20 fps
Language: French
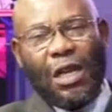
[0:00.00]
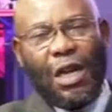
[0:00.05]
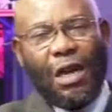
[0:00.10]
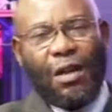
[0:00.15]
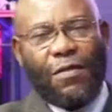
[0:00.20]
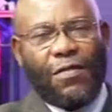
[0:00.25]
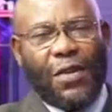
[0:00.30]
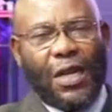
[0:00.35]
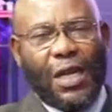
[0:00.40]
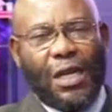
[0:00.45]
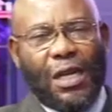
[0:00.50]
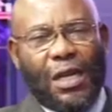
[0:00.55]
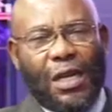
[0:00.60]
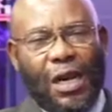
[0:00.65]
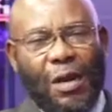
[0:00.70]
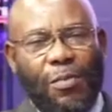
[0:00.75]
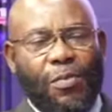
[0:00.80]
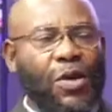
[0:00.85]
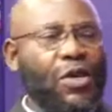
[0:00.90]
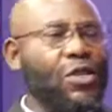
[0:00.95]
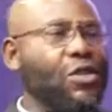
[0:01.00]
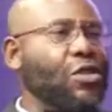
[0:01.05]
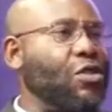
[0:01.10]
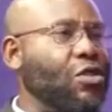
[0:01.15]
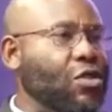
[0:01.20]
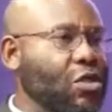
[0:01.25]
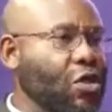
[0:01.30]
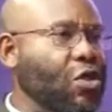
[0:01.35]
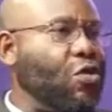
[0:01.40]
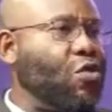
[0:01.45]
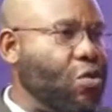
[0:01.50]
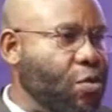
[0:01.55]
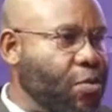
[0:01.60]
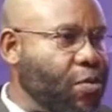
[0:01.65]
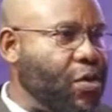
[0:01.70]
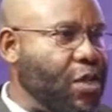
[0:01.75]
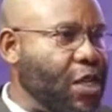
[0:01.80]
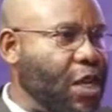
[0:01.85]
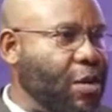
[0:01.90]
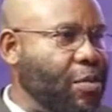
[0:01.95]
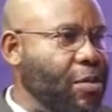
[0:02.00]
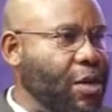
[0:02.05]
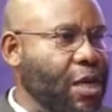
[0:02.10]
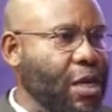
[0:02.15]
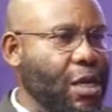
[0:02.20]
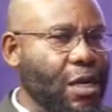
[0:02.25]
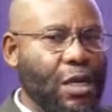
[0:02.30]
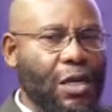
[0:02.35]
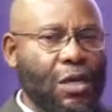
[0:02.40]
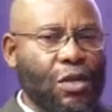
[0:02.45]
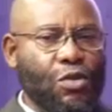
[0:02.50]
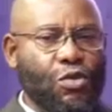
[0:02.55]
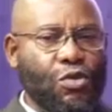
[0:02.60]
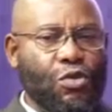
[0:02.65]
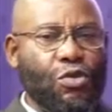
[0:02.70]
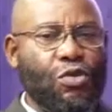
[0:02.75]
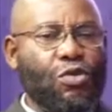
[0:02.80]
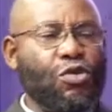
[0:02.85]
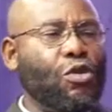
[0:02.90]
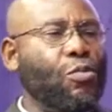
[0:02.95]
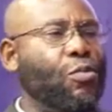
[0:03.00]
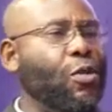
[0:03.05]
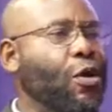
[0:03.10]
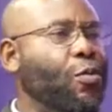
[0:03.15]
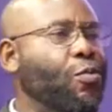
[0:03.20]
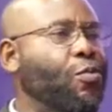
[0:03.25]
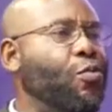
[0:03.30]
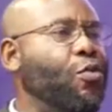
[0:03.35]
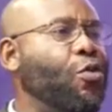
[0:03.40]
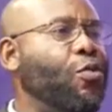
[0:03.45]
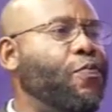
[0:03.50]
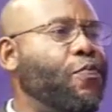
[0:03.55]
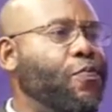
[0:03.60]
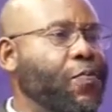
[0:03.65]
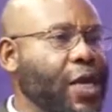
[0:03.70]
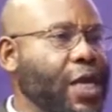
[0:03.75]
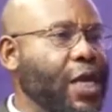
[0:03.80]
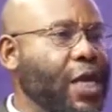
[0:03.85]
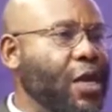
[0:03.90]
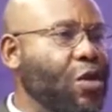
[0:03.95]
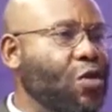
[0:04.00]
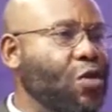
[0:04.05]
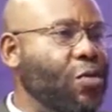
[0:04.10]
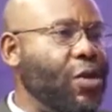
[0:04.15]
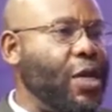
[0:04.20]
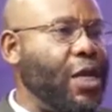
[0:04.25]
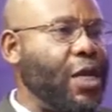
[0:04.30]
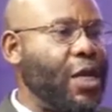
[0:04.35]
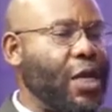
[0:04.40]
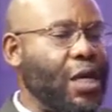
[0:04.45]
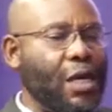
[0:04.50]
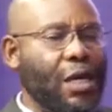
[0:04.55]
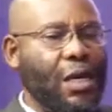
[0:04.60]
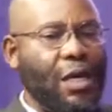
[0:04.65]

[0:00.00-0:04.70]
avec la présence de groupes armés, justement pour piller nos minéraux